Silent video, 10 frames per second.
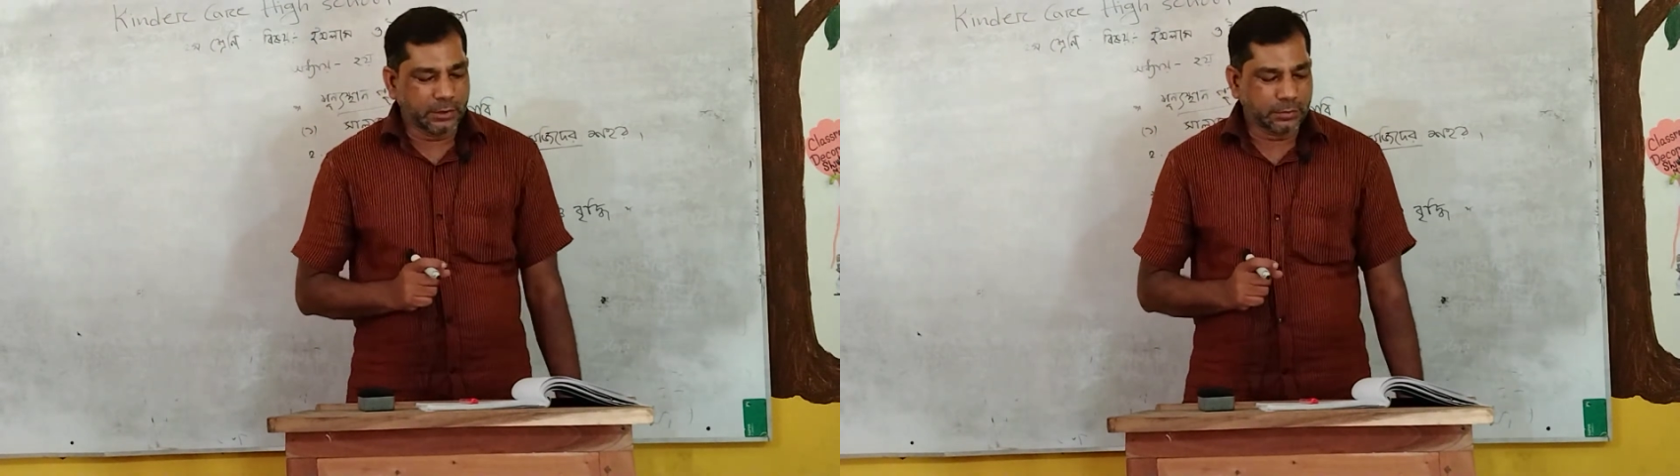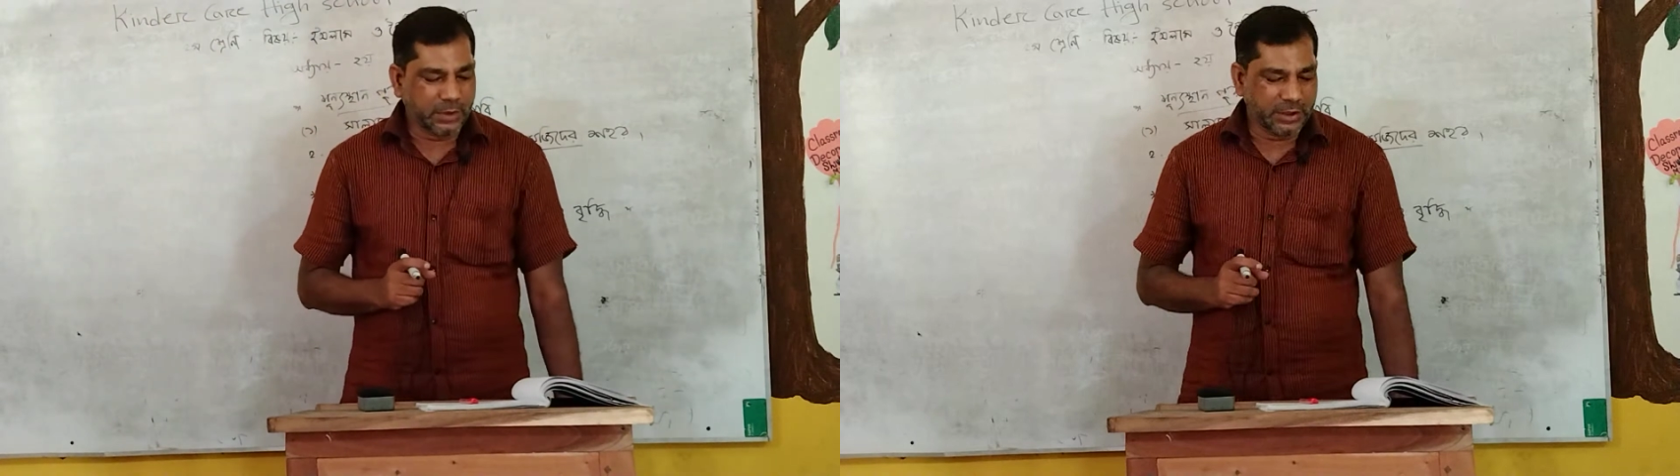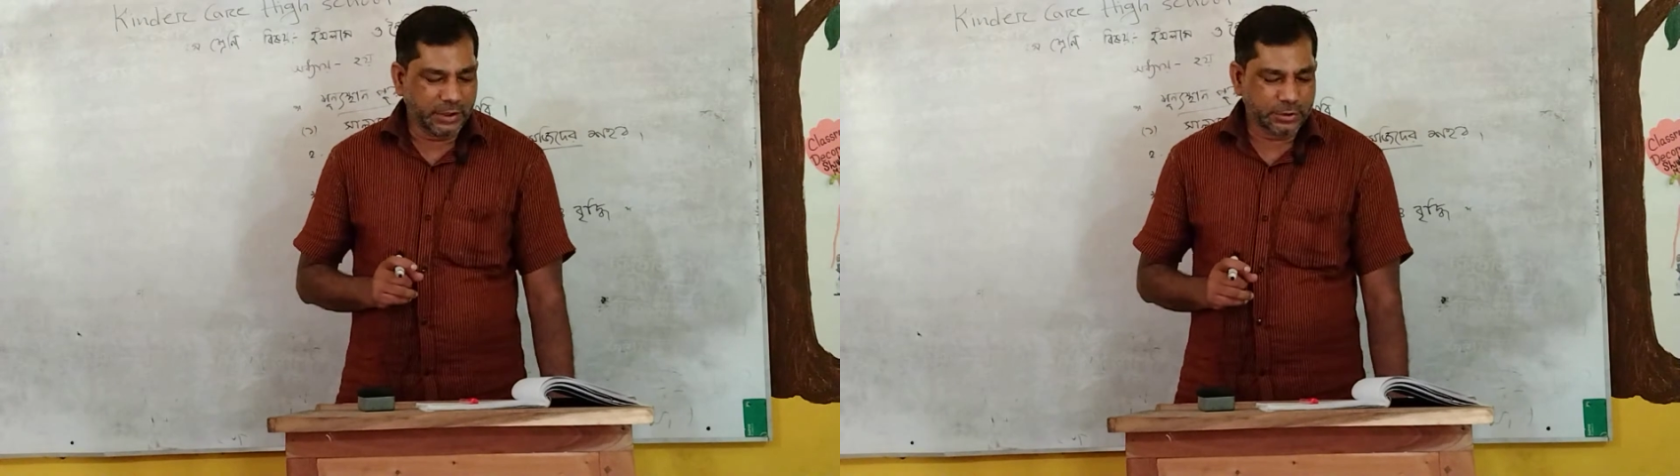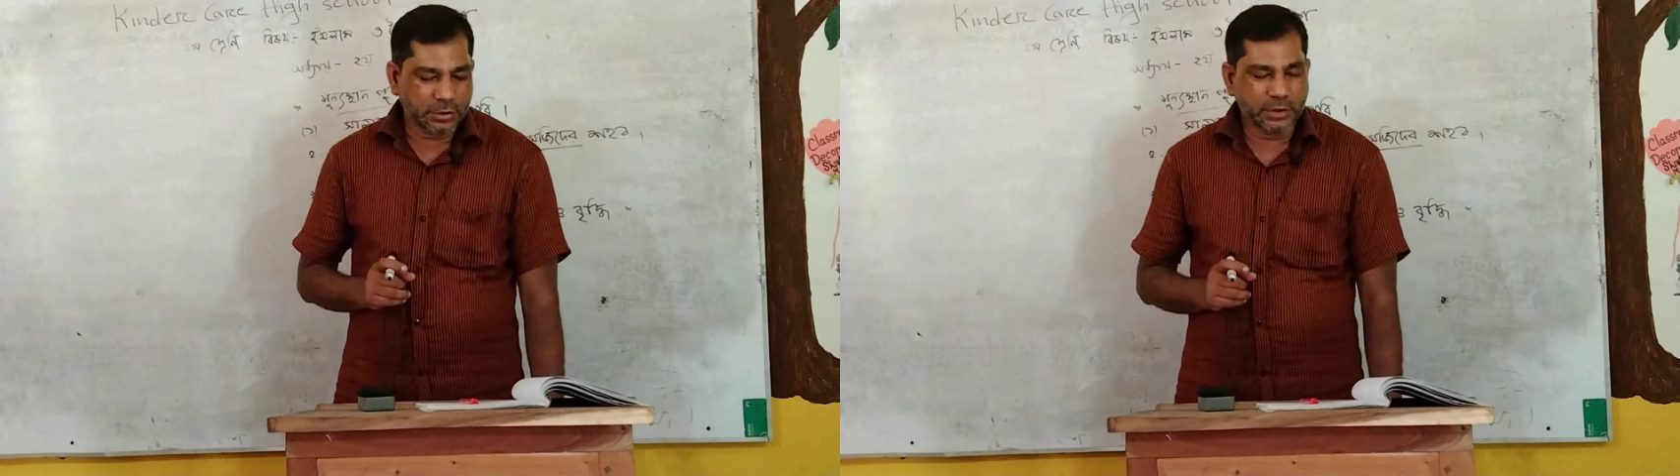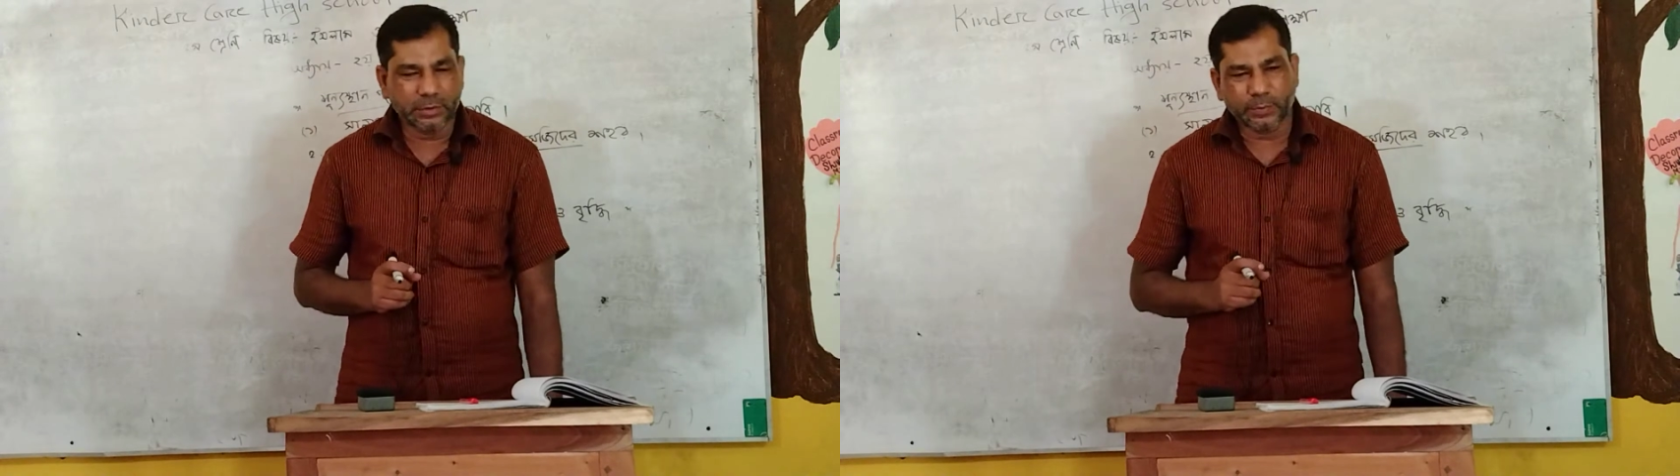তোমাদের
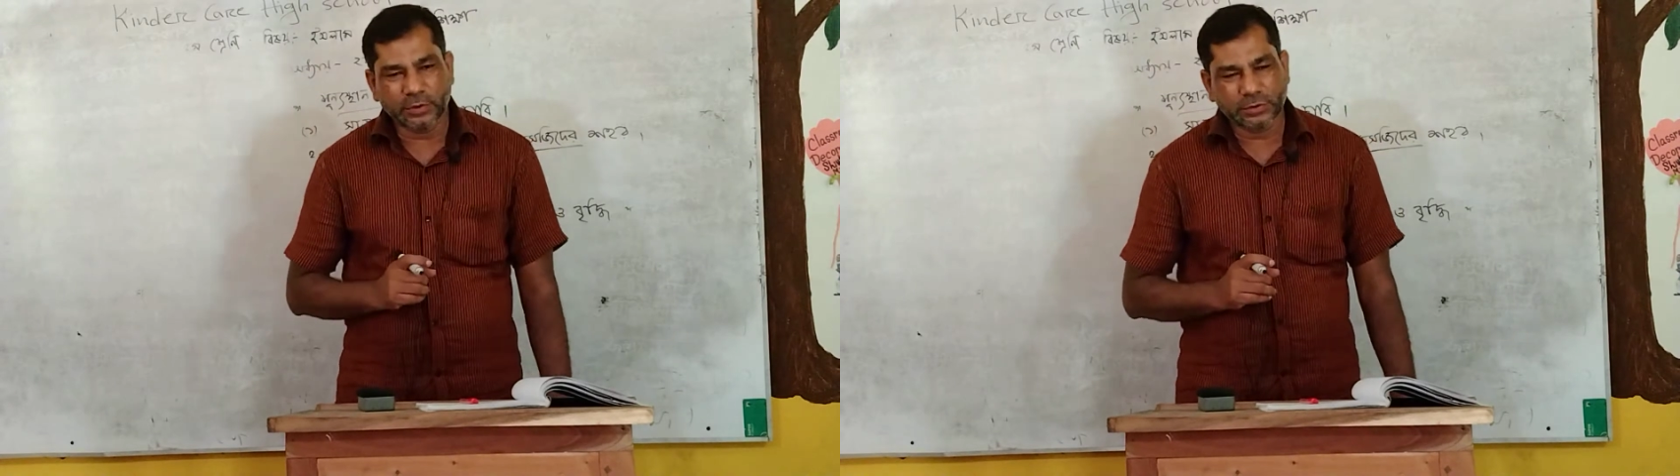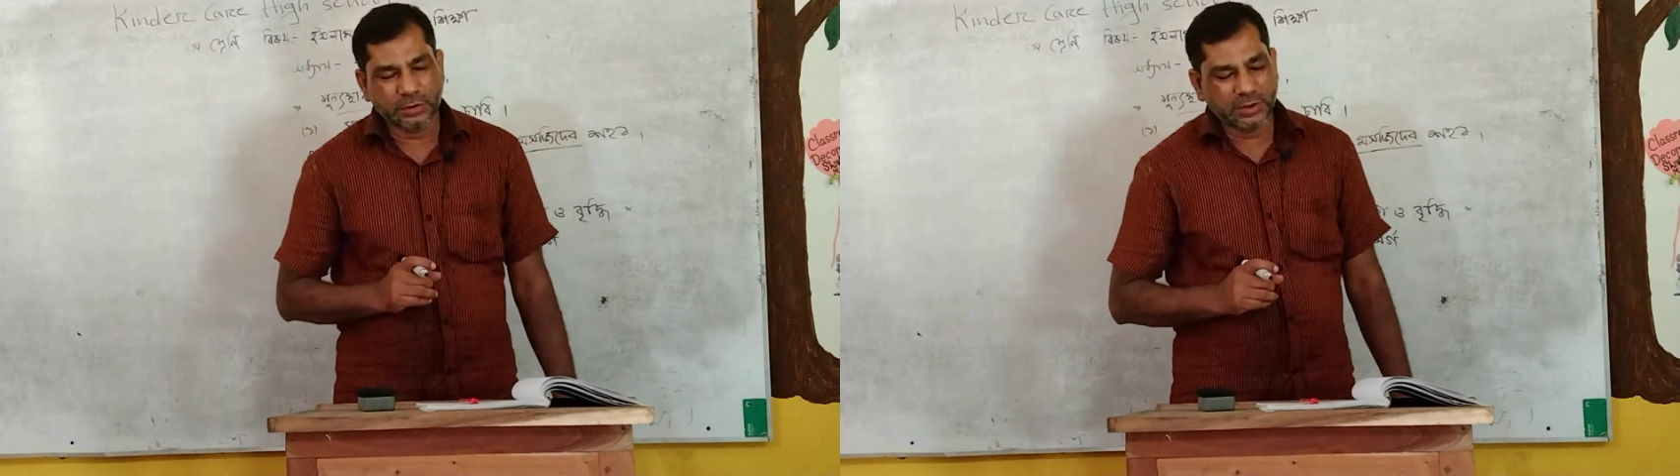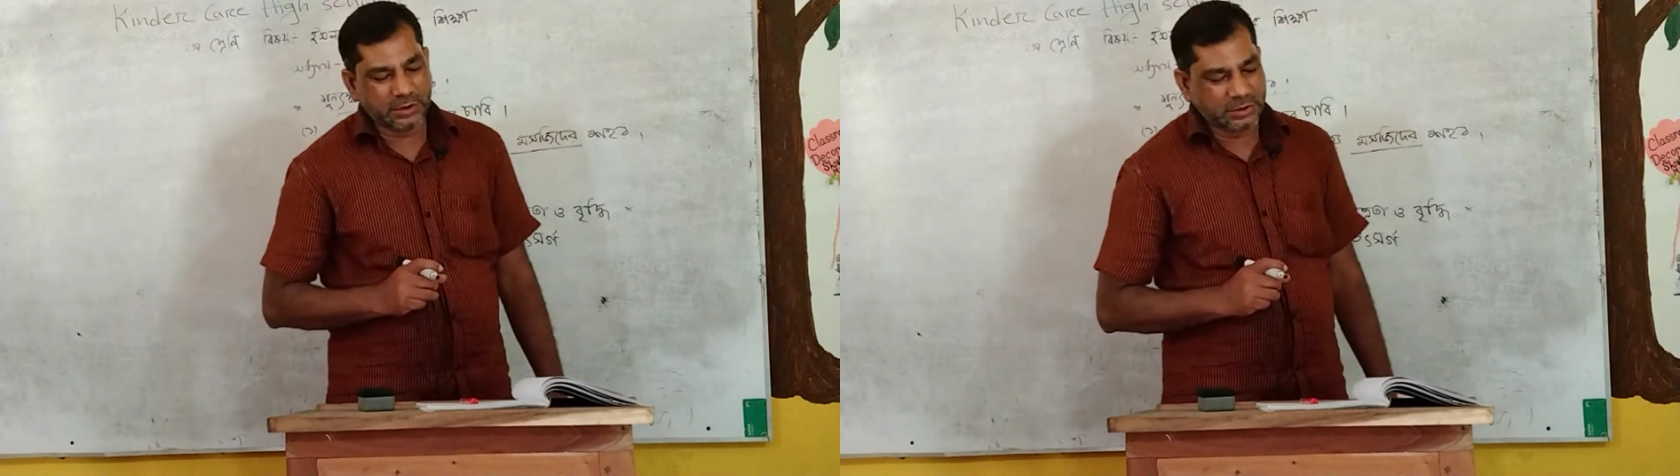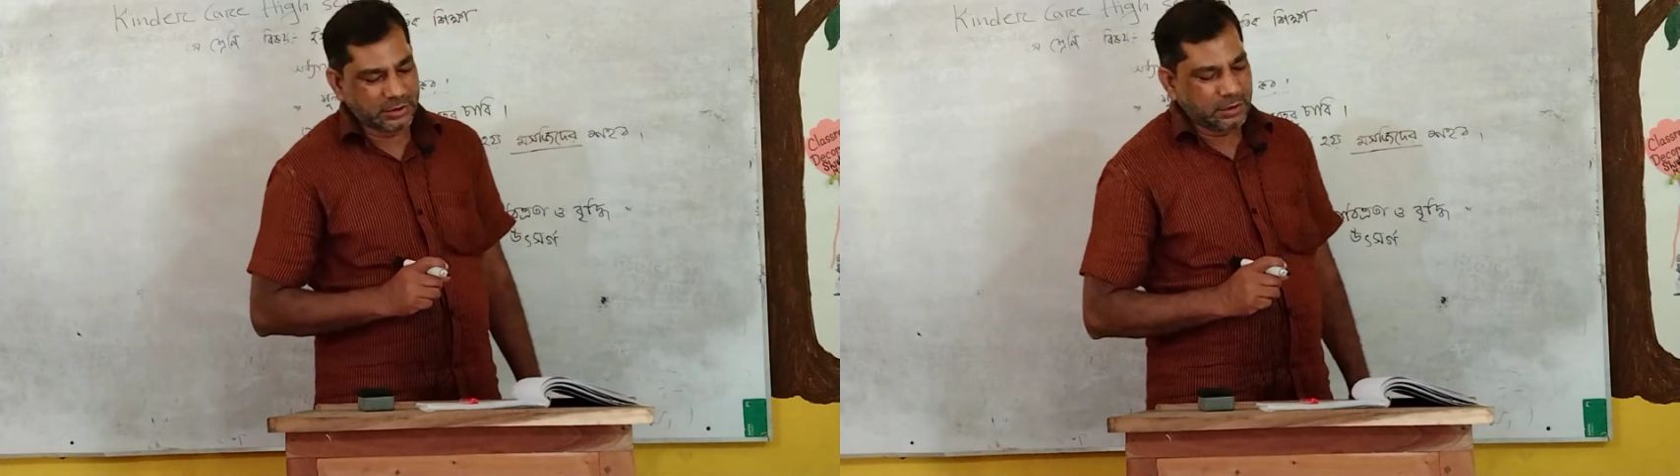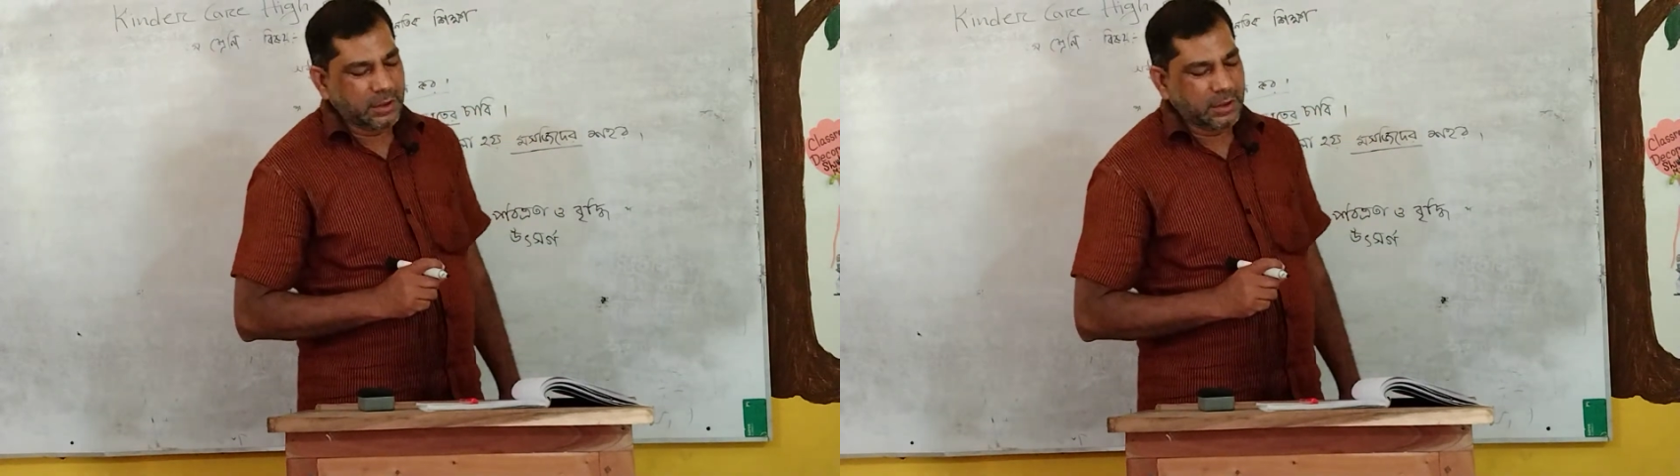সংক্ষিপ্ত প্রশ্ন দিয়েছি